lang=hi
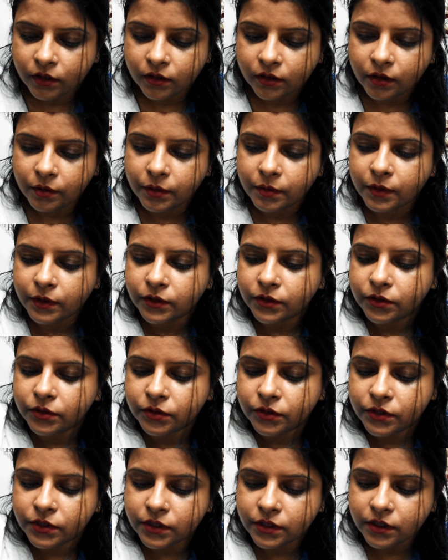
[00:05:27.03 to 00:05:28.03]
अभी बंद कर
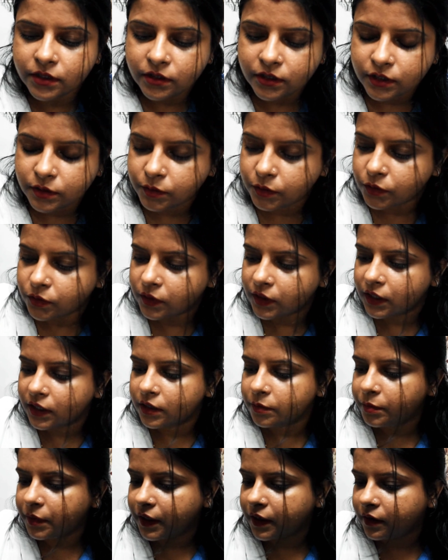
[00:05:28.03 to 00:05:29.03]
दीजिएगा इसमें तो नेल
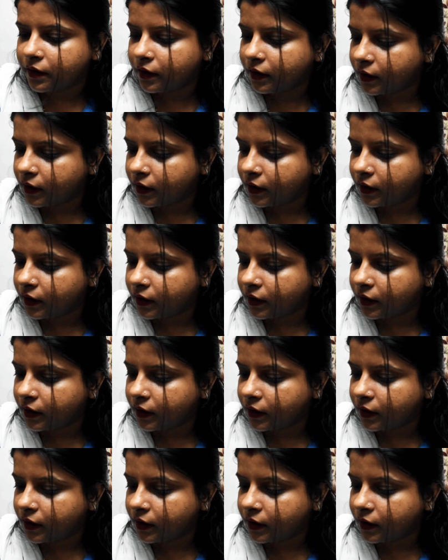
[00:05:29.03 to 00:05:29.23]
पेंट